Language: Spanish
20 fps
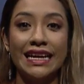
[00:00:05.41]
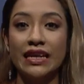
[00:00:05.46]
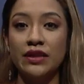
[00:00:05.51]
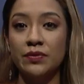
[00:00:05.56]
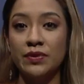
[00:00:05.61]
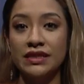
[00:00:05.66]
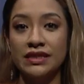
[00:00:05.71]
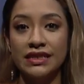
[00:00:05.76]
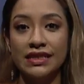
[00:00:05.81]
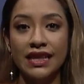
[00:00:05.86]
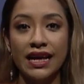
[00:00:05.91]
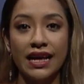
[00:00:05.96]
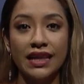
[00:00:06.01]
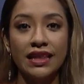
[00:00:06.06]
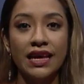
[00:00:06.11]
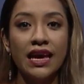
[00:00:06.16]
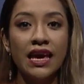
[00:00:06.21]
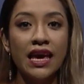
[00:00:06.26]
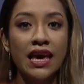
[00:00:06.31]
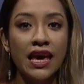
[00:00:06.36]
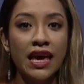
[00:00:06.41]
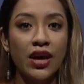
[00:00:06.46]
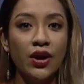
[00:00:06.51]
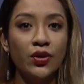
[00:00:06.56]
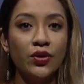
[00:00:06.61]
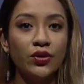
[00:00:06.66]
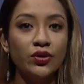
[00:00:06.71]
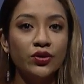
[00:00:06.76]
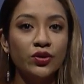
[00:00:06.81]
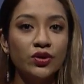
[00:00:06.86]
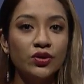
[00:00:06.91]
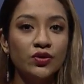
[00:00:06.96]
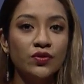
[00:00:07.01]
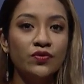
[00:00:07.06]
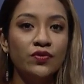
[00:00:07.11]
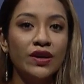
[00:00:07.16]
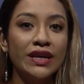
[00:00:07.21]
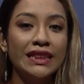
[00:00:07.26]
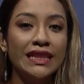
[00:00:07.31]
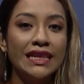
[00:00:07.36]
la adversidad encontró su
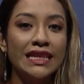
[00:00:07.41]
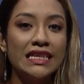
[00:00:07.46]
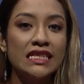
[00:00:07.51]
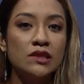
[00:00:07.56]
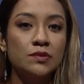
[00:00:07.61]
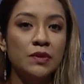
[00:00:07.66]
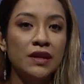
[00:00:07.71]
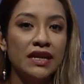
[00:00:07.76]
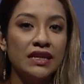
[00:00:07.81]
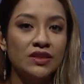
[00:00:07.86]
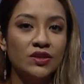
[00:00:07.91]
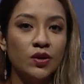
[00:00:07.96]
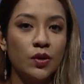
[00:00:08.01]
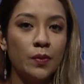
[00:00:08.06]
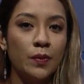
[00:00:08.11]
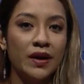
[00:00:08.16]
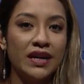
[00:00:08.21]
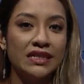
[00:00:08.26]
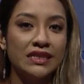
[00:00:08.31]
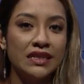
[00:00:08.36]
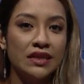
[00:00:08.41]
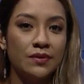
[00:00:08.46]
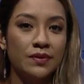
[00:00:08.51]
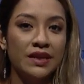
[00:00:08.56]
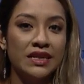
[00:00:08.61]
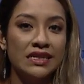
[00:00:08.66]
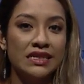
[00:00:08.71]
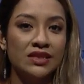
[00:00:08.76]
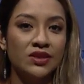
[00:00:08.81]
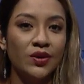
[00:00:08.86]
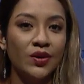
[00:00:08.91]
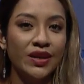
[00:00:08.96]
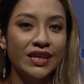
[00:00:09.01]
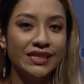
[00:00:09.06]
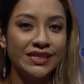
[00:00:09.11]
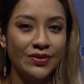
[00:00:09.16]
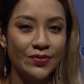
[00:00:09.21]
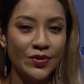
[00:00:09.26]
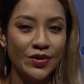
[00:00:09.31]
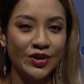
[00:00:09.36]
fuente de inspiración para escribir
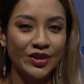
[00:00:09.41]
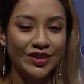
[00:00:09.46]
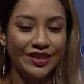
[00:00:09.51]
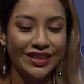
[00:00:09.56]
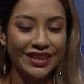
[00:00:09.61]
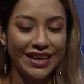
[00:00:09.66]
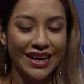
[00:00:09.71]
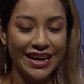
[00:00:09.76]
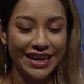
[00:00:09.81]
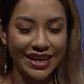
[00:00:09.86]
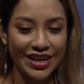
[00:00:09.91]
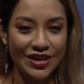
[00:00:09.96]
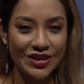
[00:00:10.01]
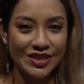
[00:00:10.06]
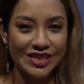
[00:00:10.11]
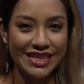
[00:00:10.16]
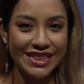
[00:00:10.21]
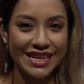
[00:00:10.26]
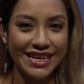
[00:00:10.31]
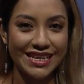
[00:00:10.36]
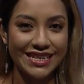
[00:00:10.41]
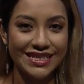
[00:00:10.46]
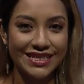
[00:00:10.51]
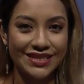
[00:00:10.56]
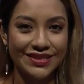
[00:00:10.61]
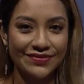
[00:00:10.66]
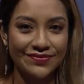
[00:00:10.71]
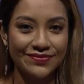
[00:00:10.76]
historias de amor. Aquí los detalles.